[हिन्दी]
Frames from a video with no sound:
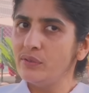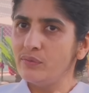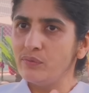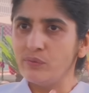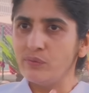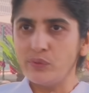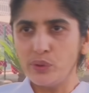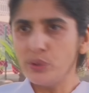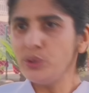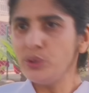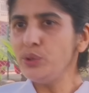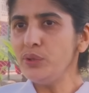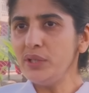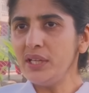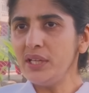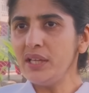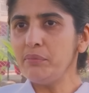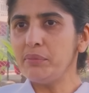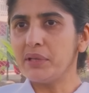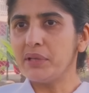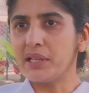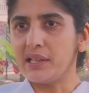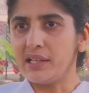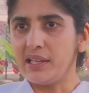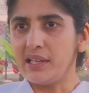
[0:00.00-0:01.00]
वो तो नहीं
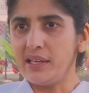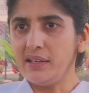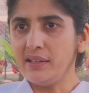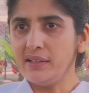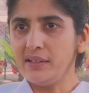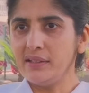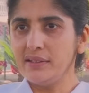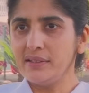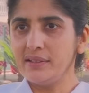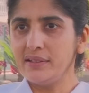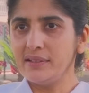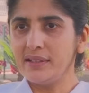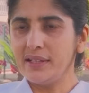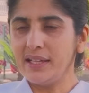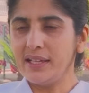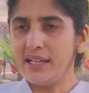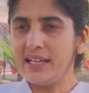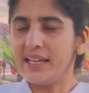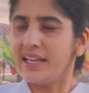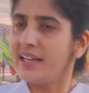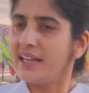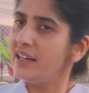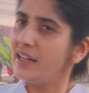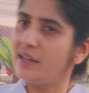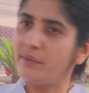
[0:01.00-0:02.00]
बदले
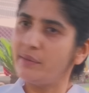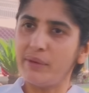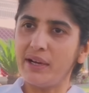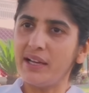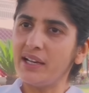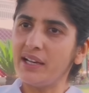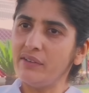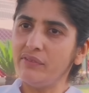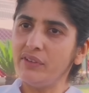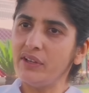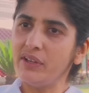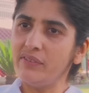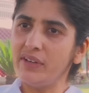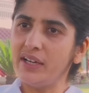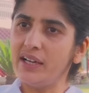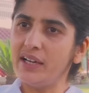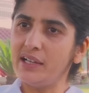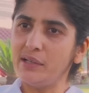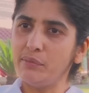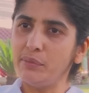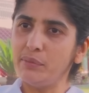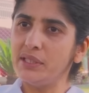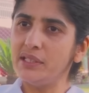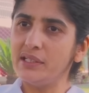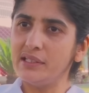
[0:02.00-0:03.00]
लेकिन हमारा
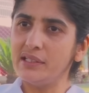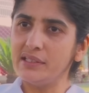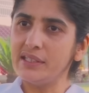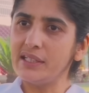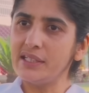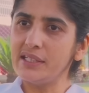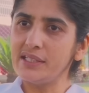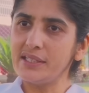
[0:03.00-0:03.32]
व्यवहार बदलता